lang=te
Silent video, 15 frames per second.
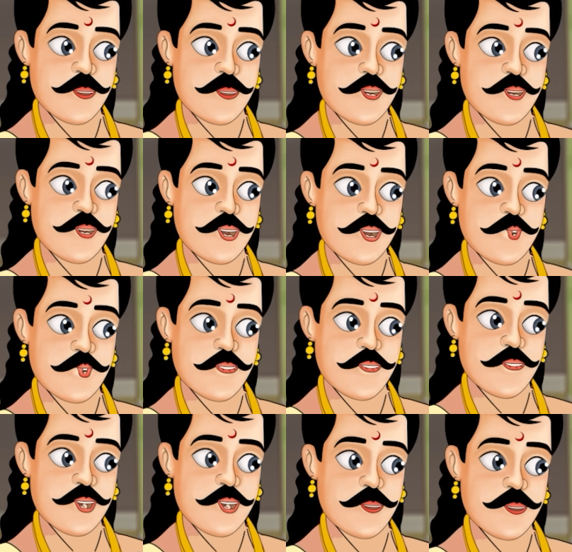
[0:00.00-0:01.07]
నేను ఆ
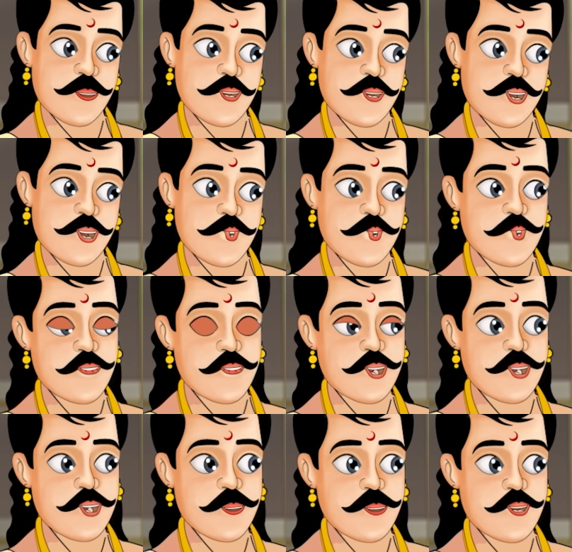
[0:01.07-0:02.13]
రాజుగారి యోధులతో పోరాడి
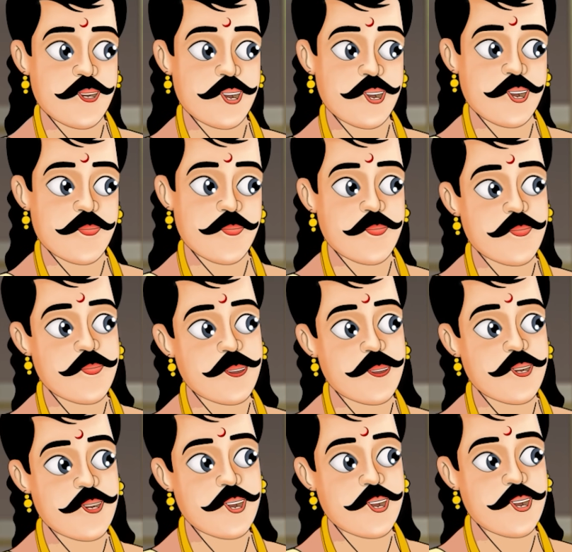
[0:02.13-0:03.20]
గెలిచినట్టయితే
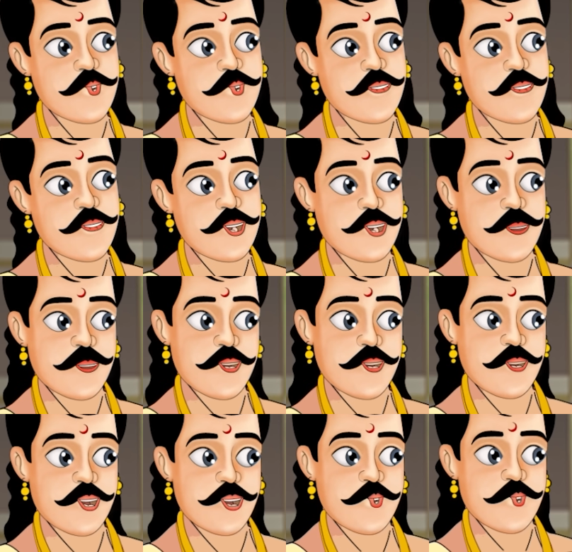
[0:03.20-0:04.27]
కోరిన భార్య
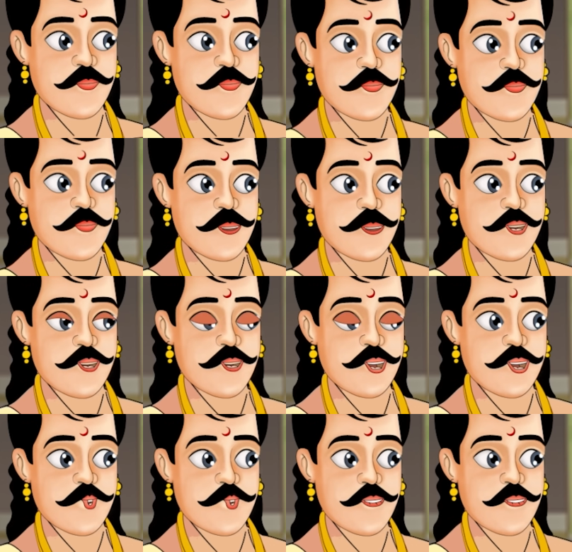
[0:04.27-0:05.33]
రాజ్యం రెండూ
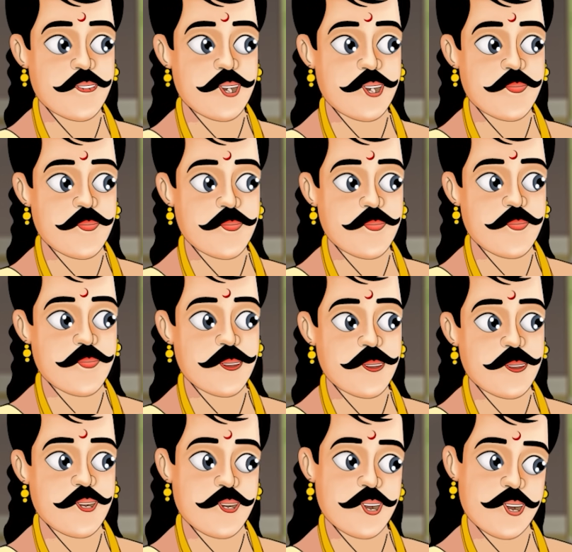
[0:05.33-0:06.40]
నాకు లభిస్తాయి ఈ
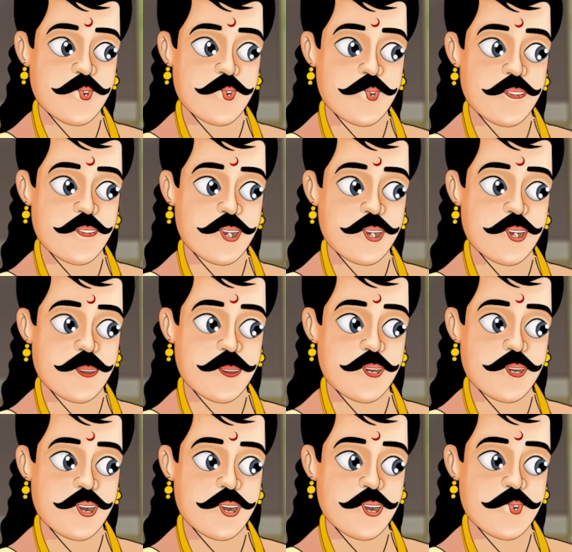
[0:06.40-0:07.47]
కోశల రాజ్యం
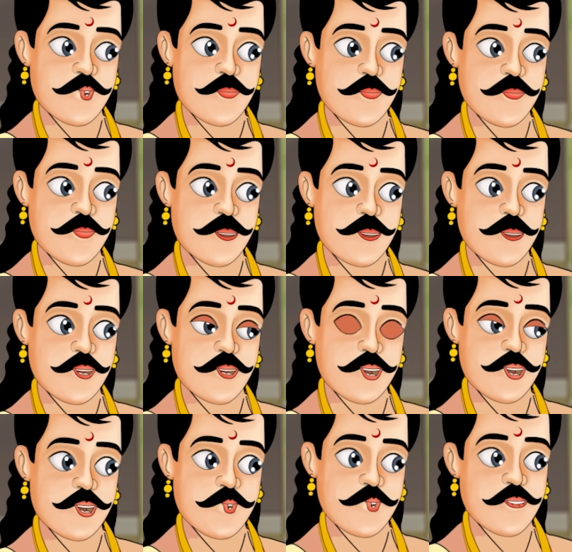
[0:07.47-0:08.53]
అయినా
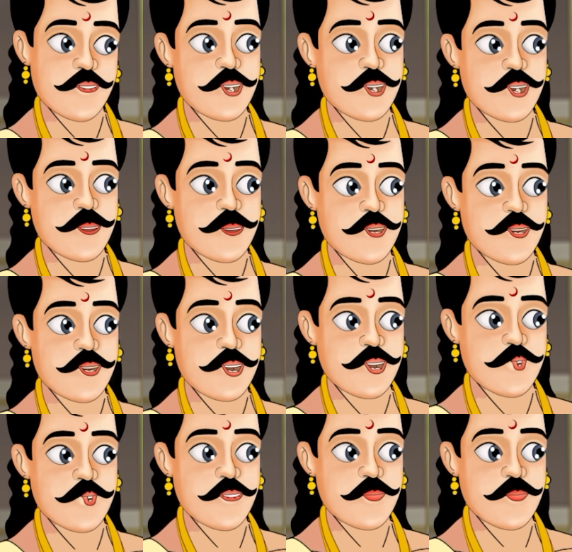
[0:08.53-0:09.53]
మొదటిగా ఇది నా చేతిలోకొస్తే